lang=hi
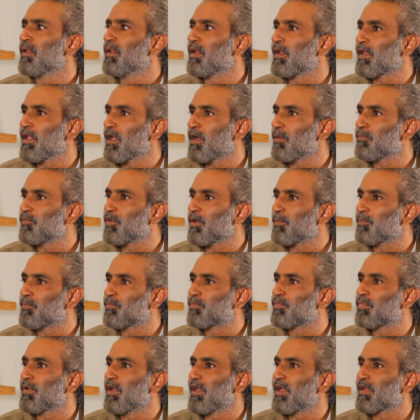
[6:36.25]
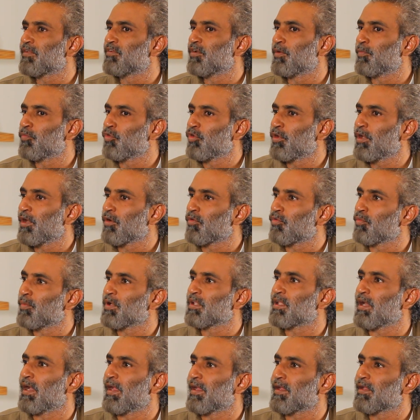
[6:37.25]
लेकिन अब जब एक जमहूरी
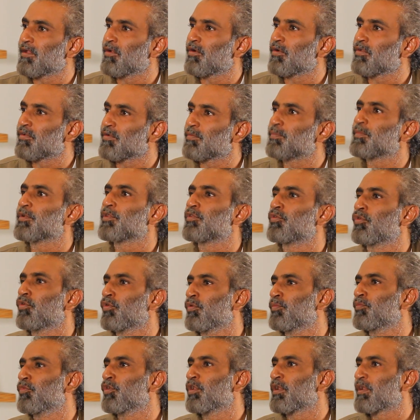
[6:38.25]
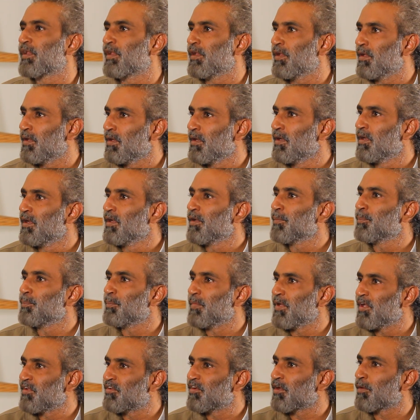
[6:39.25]
हुकूमत आएगी और जिसमें दो मुल्क की
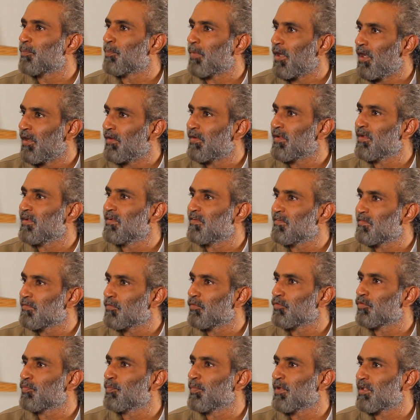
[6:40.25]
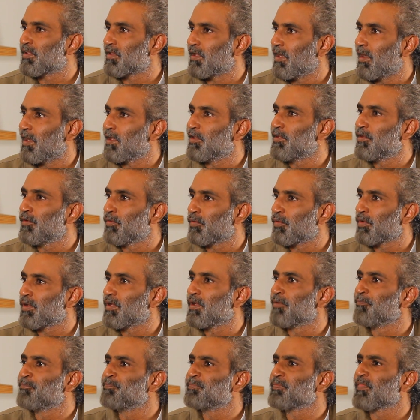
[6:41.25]
मेजर पार्टीज़ उसमें इतिहादी होंगी